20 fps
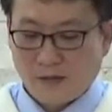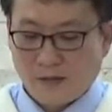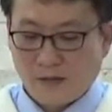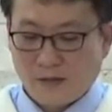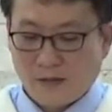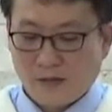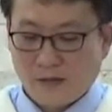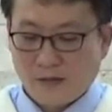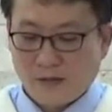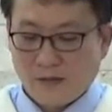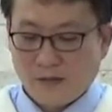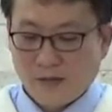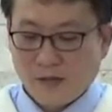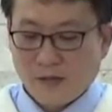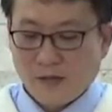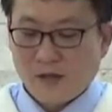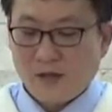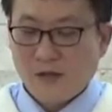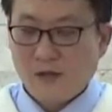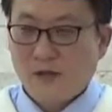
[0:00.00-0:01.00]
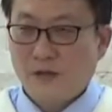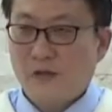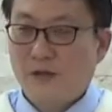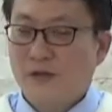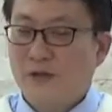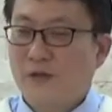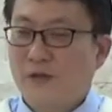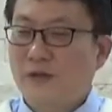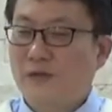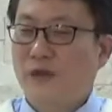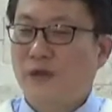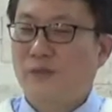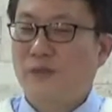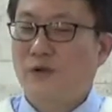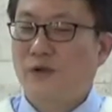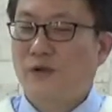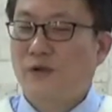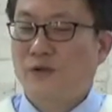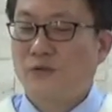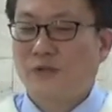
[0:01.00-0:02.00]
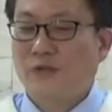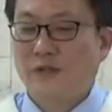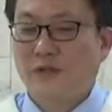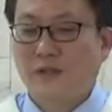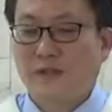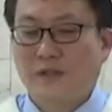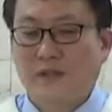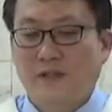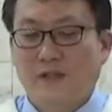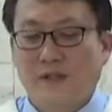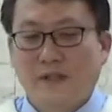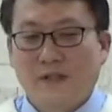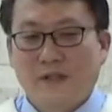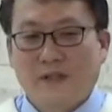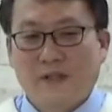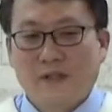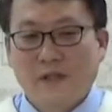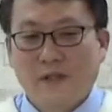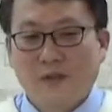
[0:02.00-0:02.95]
어, 그러니 그 생명을 주신 어,